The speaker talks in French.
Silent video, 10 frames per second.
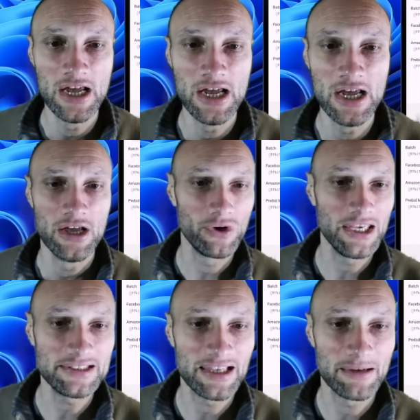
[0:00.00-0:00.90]
Donc vous
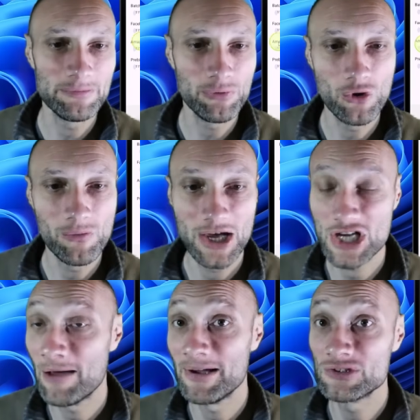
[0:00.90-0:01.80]
voyez, c'est un petit peu dommage.
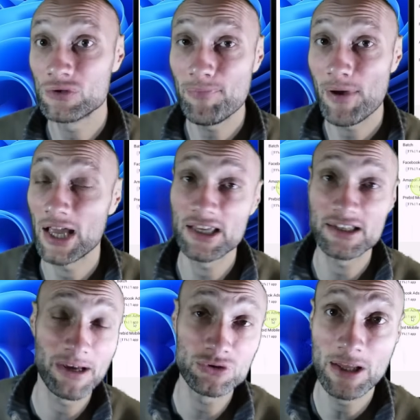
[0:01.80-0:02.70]
Amazon, pareil, hein,
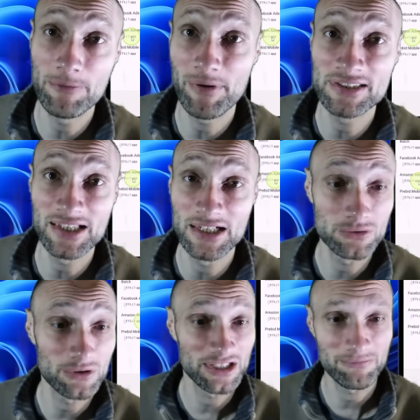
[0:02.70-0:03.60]
Amazon n'est pas installé
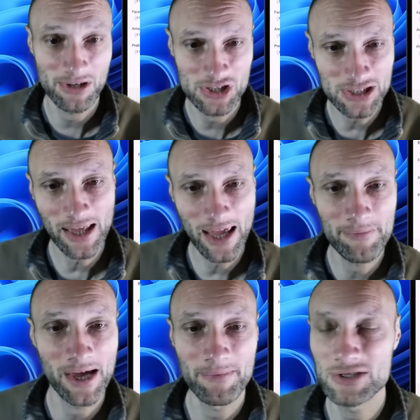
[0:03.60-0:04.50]
sur cette machine, et eh
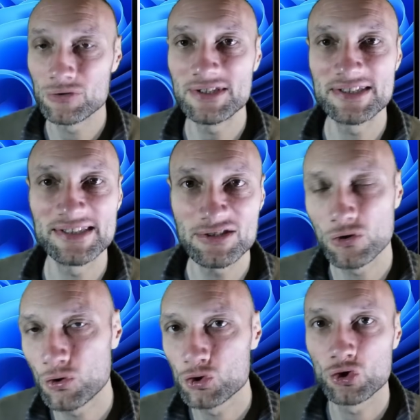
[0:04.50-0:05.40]
bien Amazon sait ce
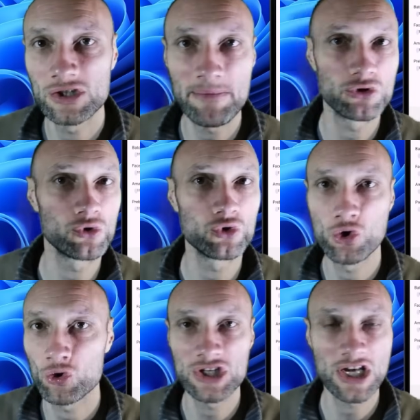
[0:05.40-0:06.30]
que je tape, ce que je
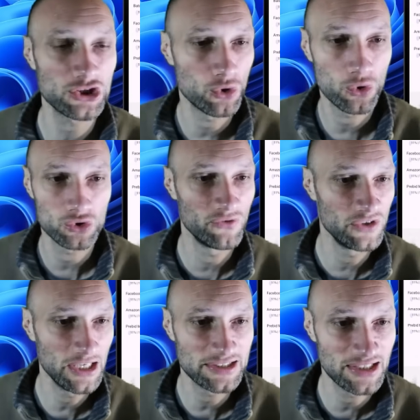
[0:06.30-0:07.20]
recherche, ce que je
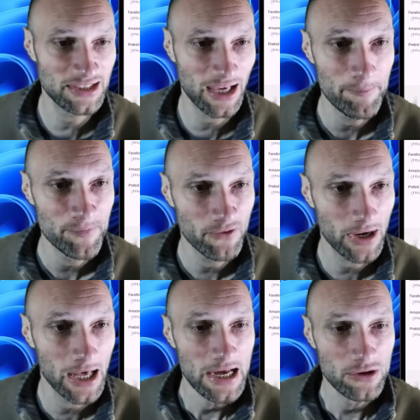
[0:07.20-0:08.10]
vis, etc.
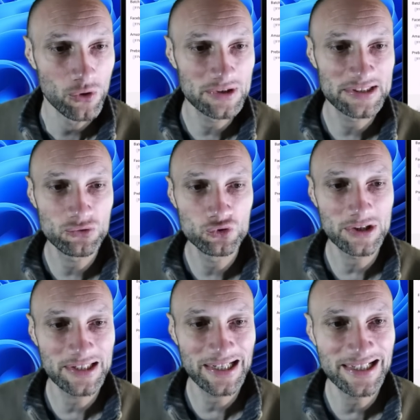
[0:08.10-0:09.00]
Voilà. Donc c'est
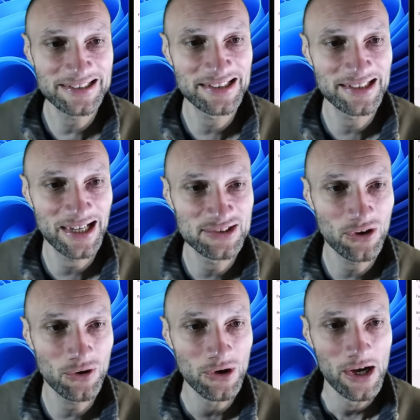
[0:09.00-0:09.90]
toujours très intéressant.